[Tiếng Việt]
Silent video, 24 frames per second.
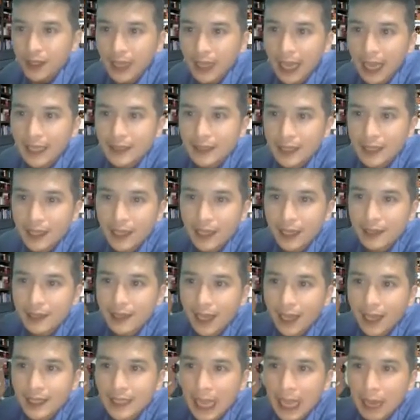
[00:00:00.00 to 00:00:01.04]
là anh chị
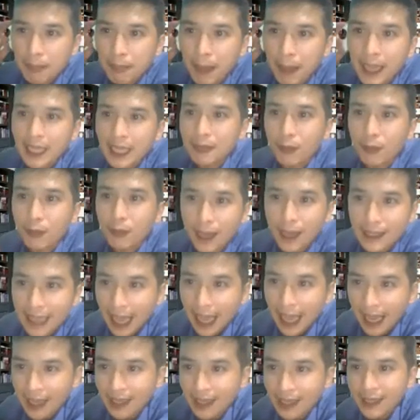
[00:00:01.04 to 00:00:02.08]
đã, đã xài bay hết một căn
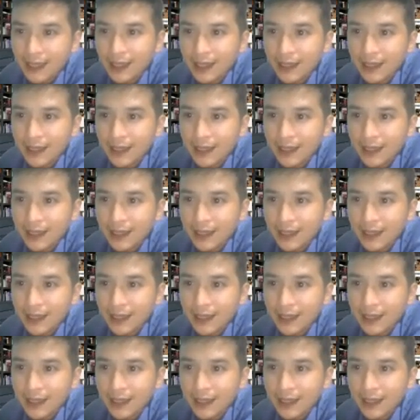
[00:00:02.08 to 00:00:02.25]
nhà.